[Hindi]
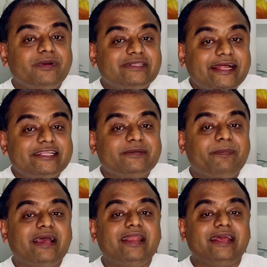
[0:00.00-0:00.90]
पर जाने से
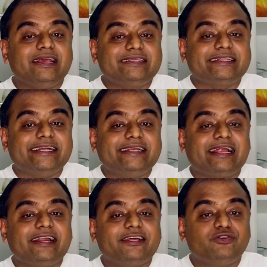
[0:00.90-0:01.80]
पहले इस क्रेडिट
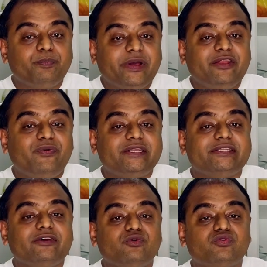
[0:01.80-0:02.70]
कार्ड के जो बेनिफिट्स
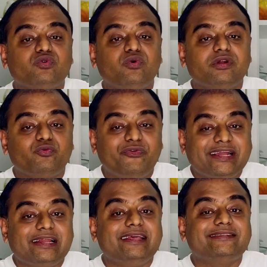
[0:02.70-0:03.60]
है उसको
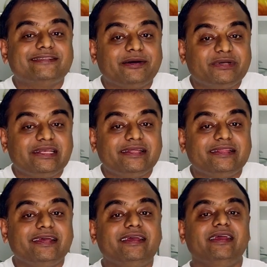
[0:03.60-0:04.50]
क्विकली समझ
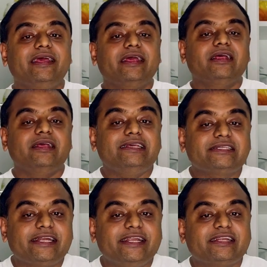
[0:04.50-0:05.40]
लेते हैं
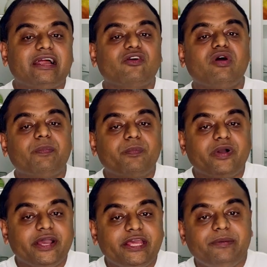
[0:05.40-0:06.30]
इस क्रेडिट कार्ड को आप
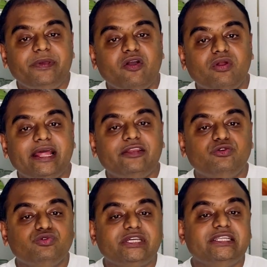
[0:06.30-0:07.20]
कहीं भी ऑनलाइन
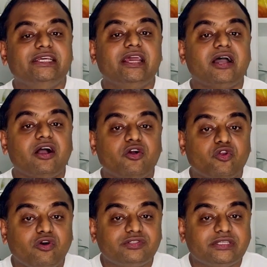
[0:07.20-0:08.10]
यूज कीजिए
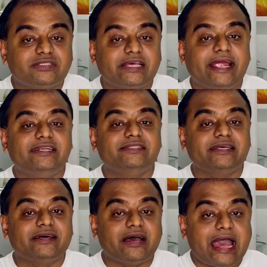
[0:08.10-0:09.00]
अक्रॉस द साइट
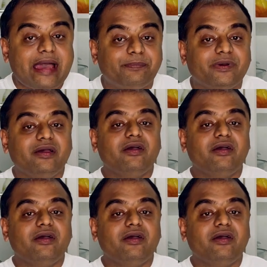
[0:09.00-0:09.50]
या ऐप